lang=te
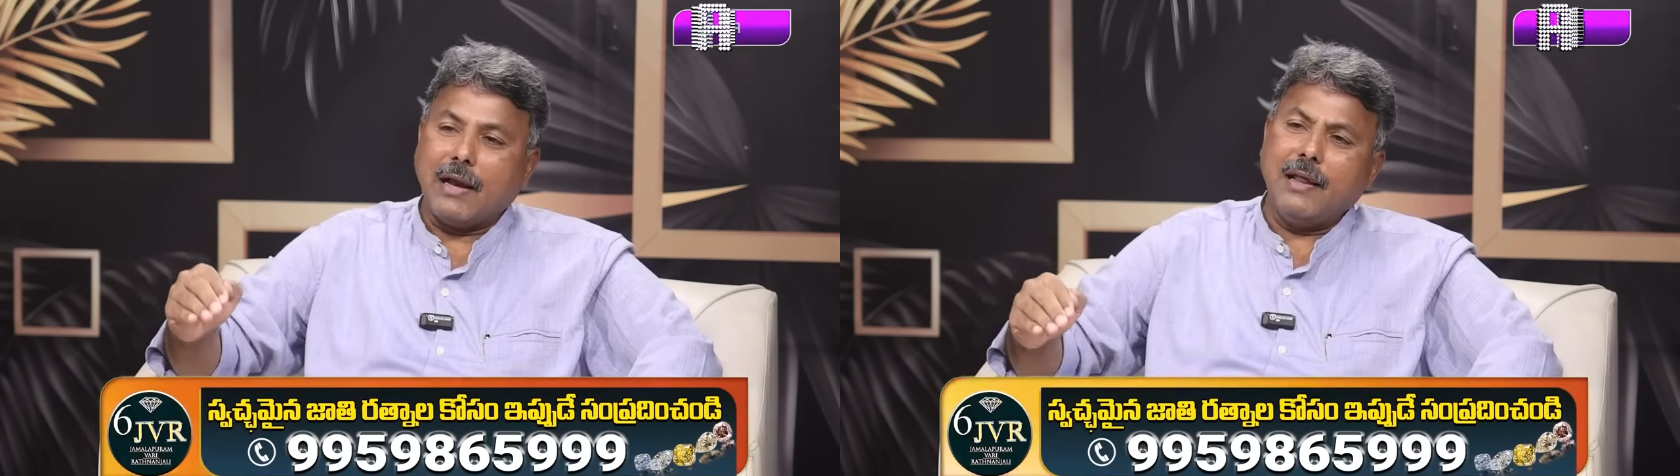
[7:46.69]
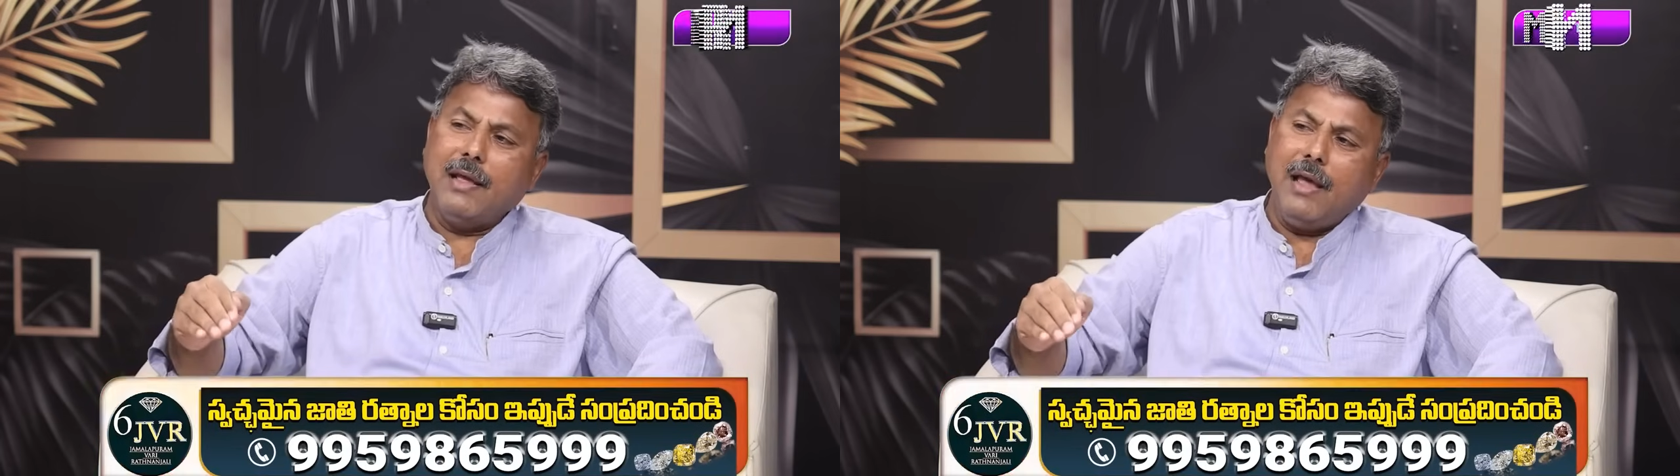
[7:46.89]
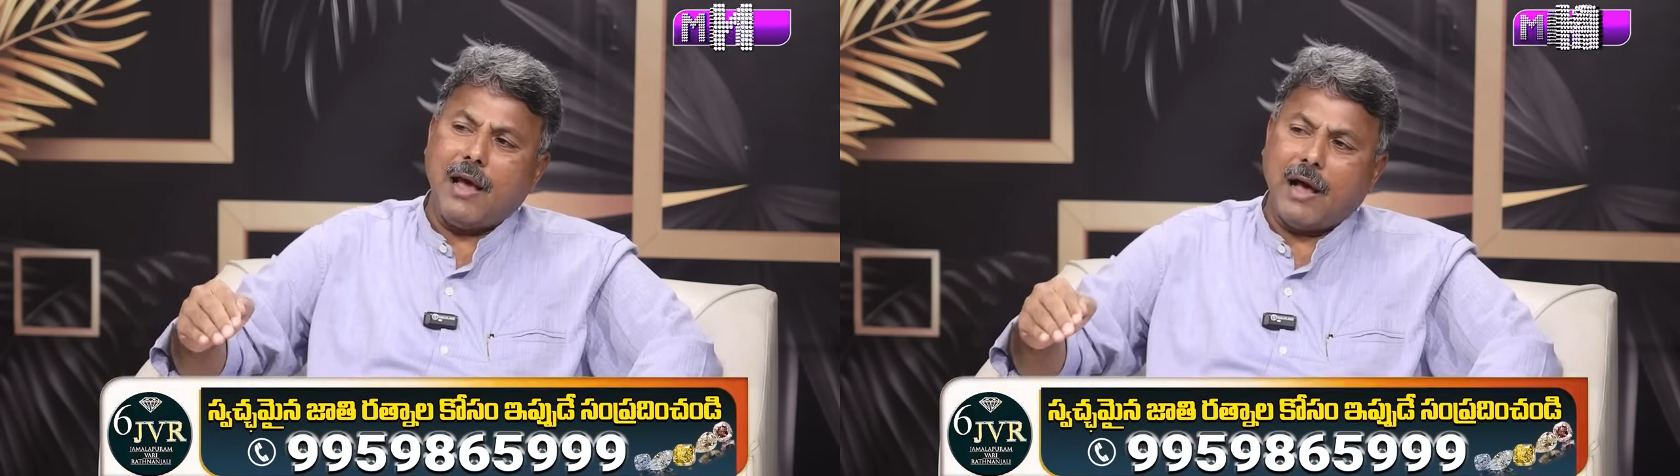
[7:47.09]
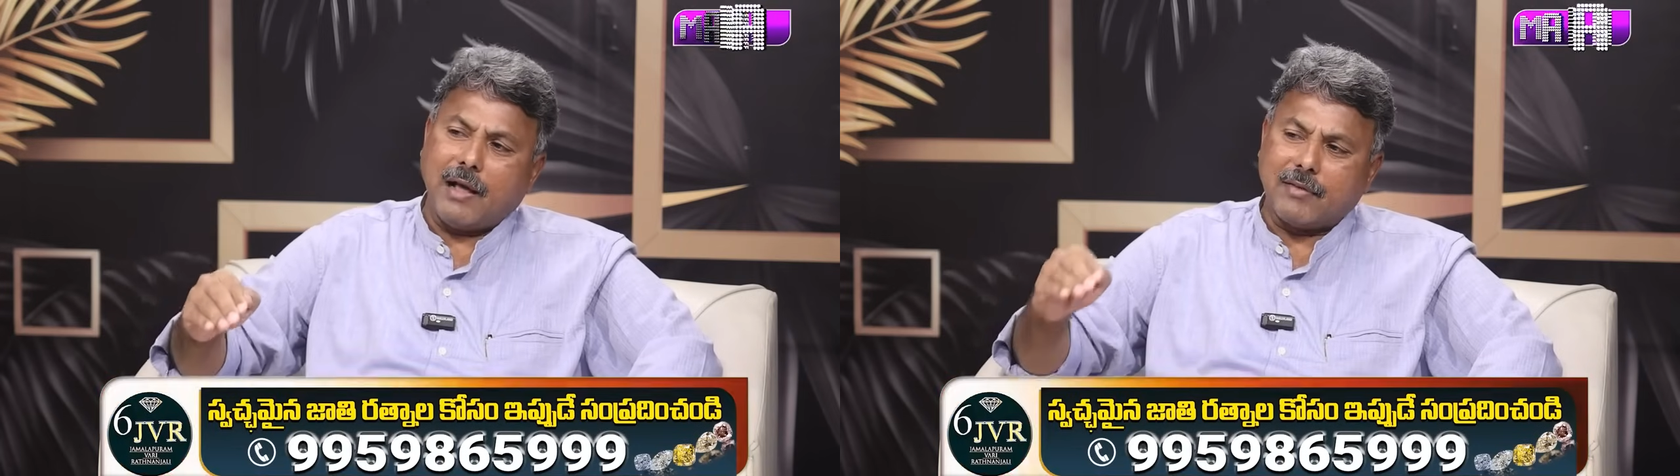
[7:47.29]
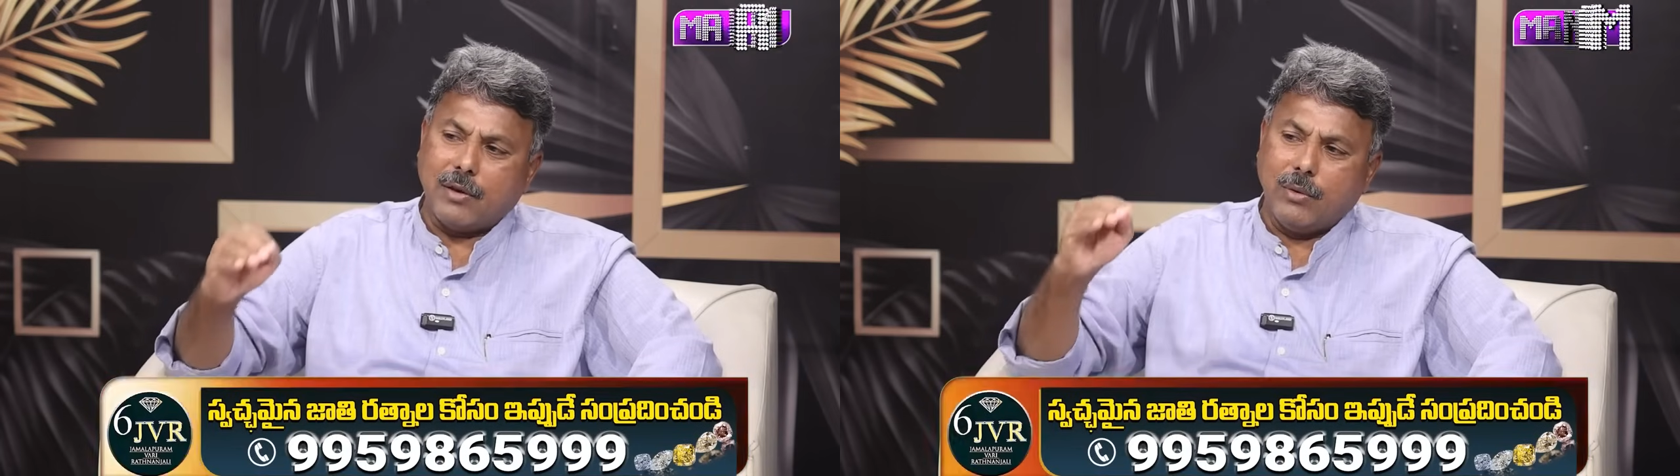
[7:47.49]
అంటే
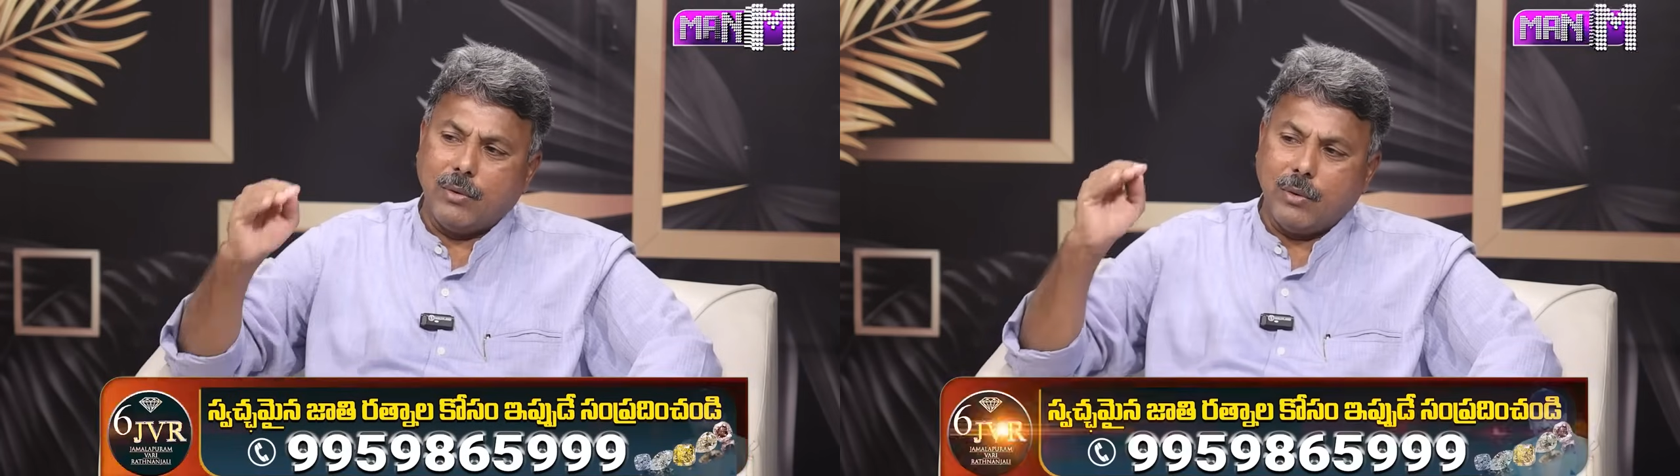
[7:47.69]
అసలు